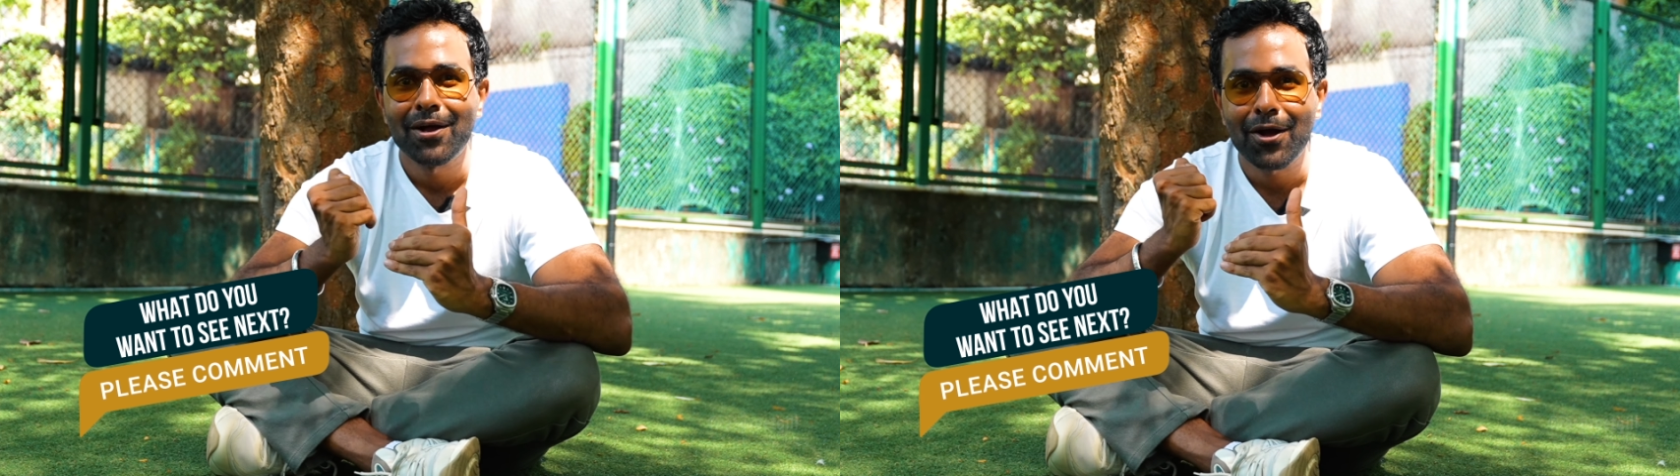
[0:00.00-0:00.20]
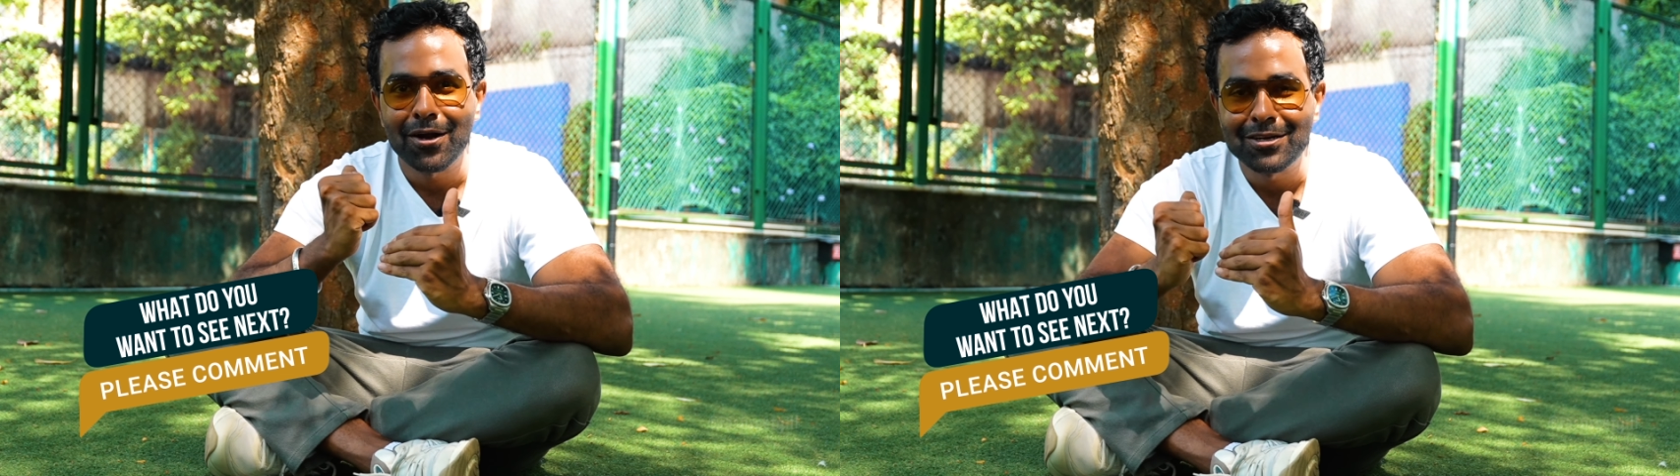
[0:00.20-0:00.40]

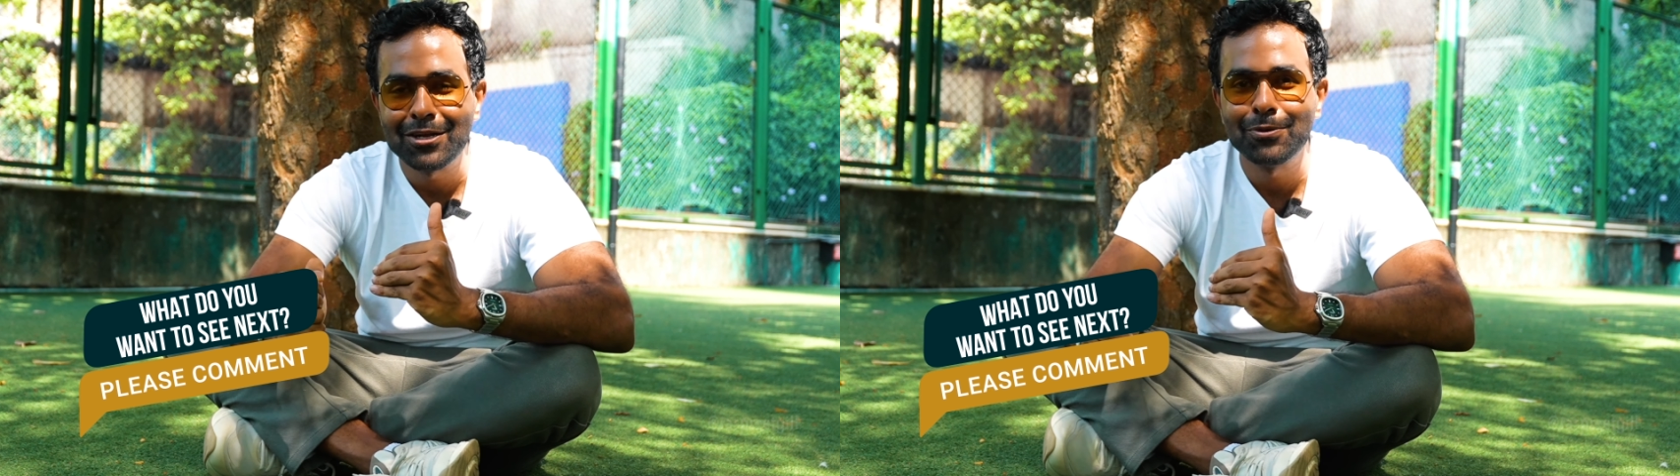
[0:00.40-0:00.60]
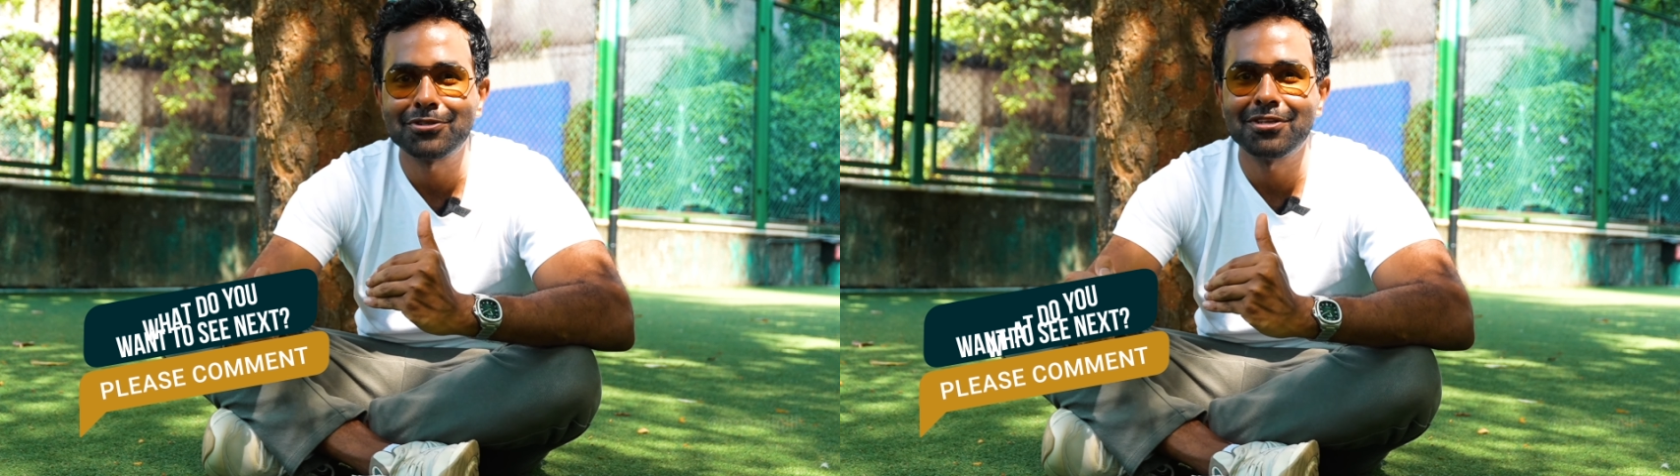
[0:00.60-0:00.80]

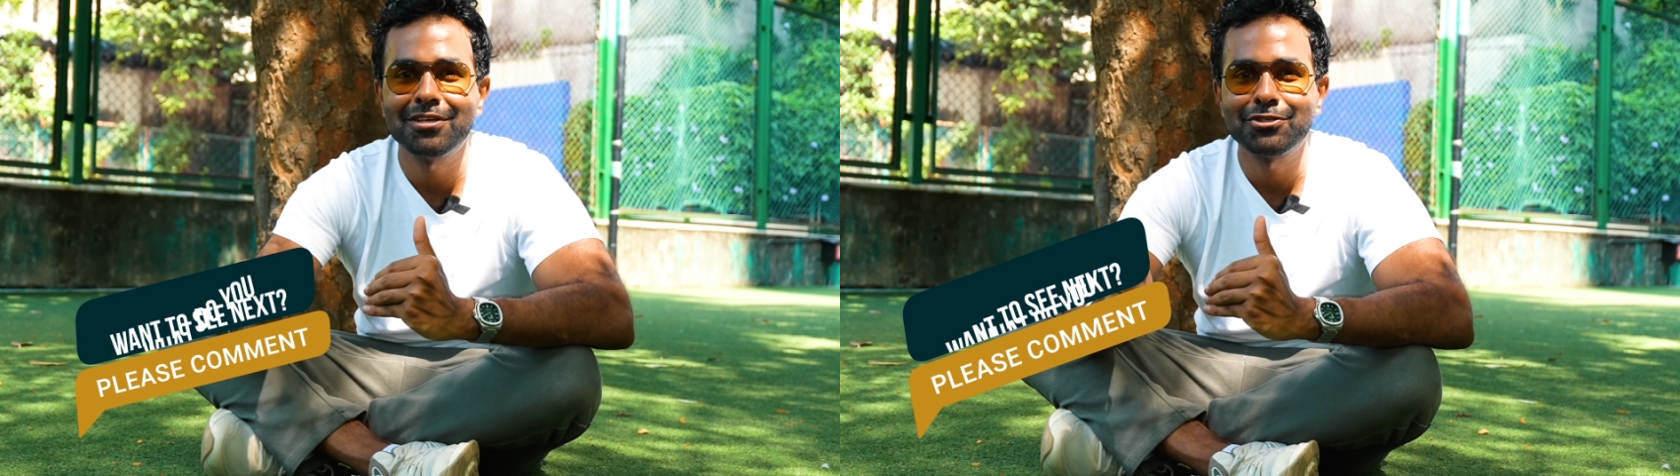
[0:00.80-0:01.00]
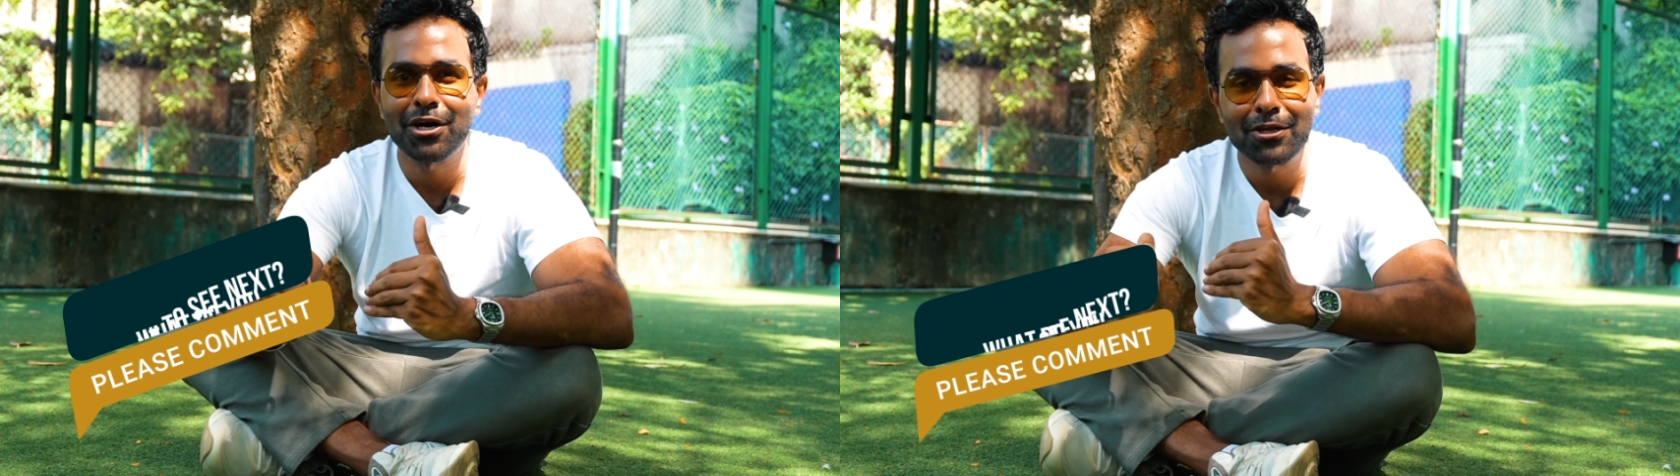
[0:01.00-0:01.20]

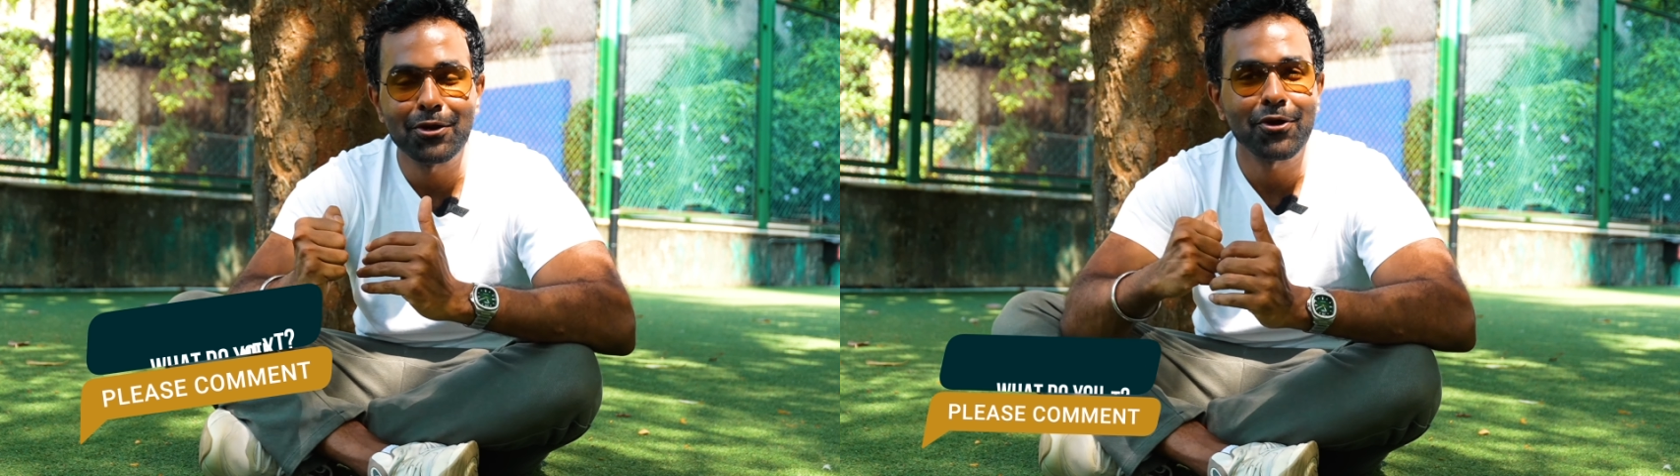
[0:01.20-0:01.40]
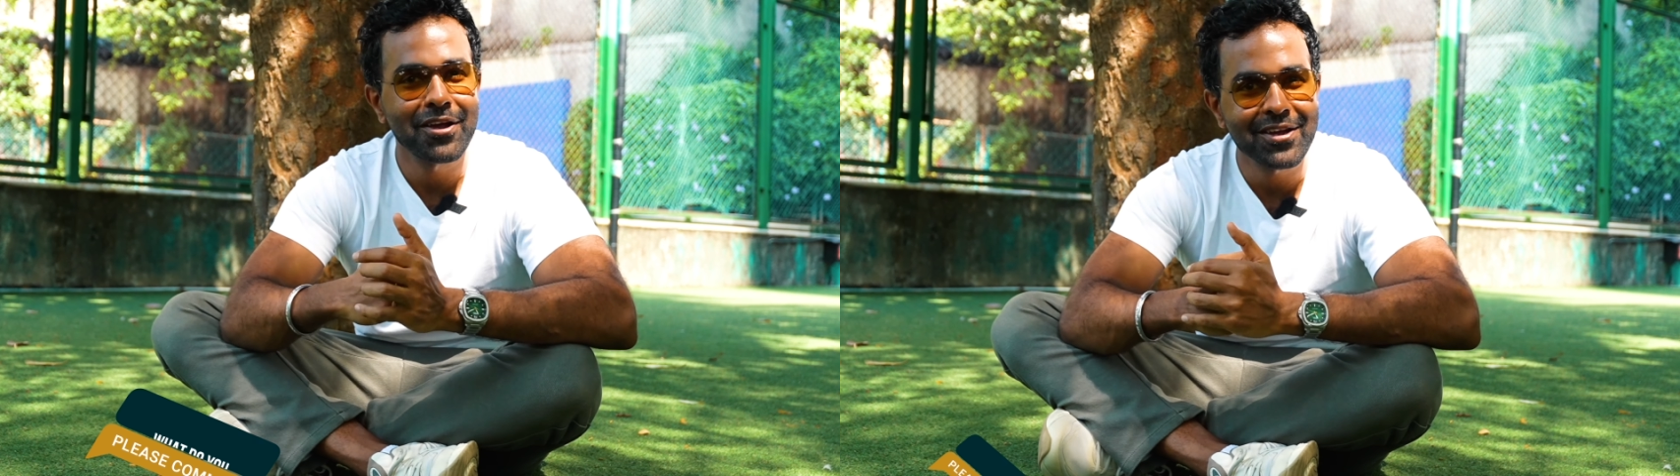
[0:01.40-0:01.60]
कंटिन्यूसली जारी
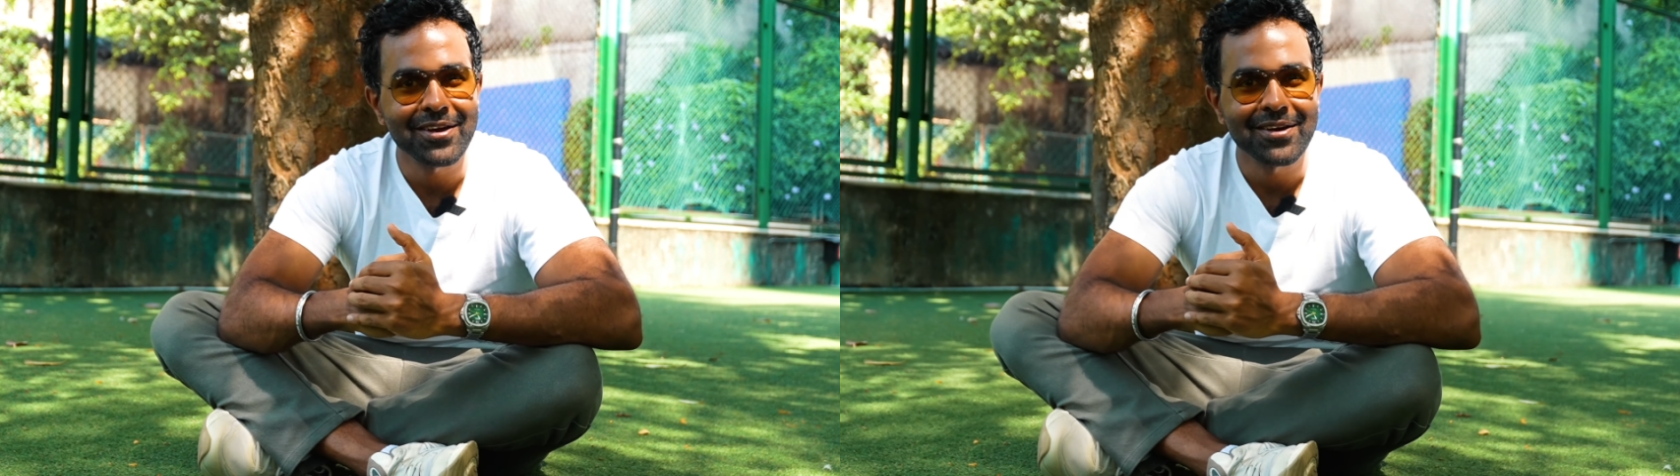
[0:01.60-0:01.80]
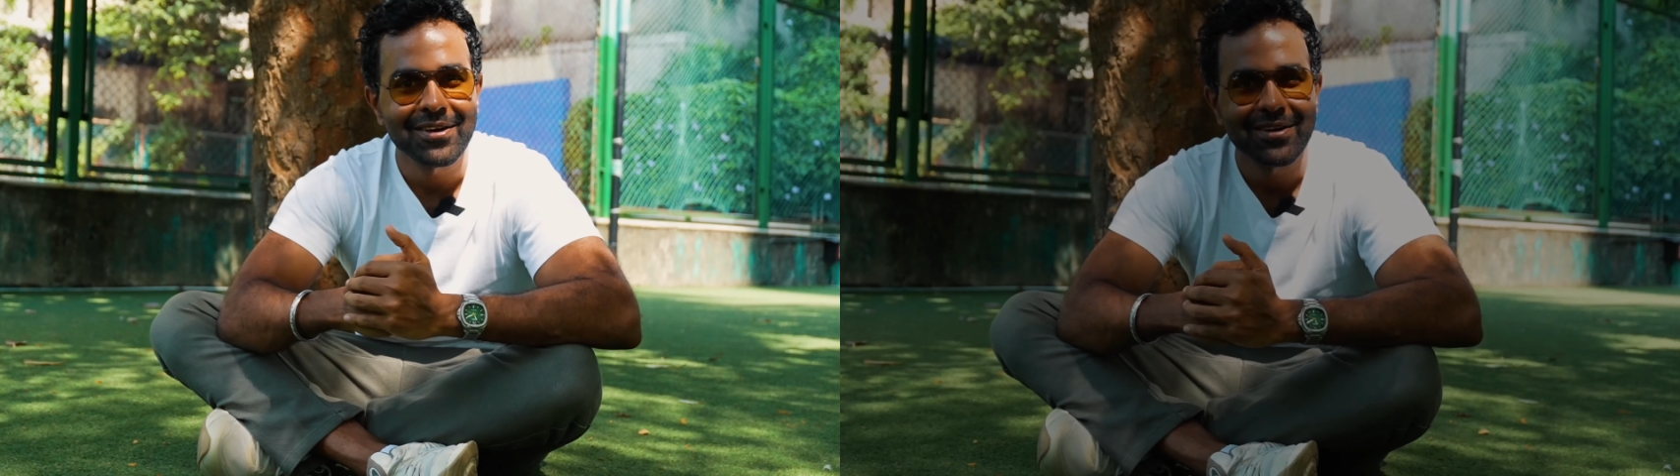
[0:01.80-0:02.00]
रखेंगे